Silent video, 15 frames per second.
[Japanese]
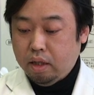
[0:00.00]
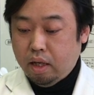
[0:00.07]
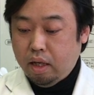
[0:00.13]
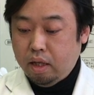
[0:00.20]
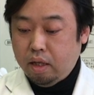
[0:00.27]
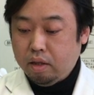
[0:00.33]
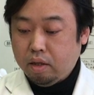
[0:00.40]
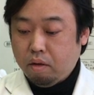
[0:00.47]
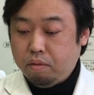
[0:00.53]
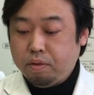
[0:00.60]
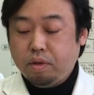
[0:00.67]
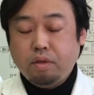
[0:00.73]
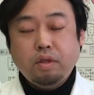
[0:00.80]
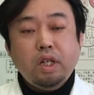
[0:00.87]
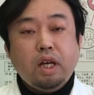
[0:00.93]
あれですけど
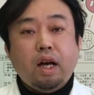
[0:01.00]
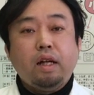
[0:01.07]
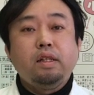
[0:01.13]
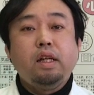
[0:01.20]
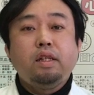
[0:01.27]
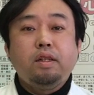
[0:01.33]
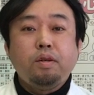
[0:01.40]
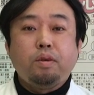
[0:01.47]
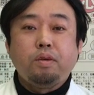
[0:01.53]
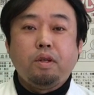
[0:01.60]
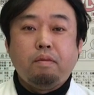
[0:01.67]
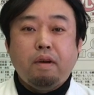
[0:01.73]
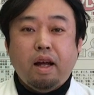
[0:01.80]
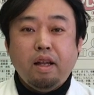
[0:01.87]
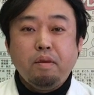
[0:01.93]
普通に風邪ってこ
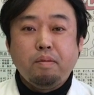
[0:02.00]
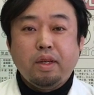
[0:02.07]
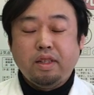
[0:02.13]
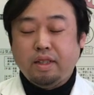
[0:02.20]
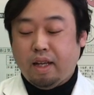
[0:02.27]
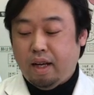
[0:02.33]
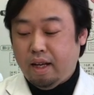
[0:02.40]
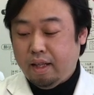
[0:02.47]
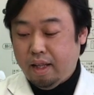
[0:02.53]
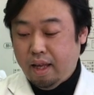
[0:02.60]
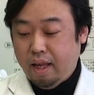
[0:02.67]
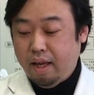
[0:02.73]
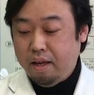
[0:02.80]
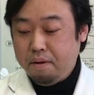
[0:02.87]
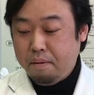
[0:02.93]
ともありますから
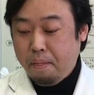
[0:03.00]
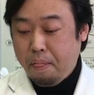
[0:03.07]
ね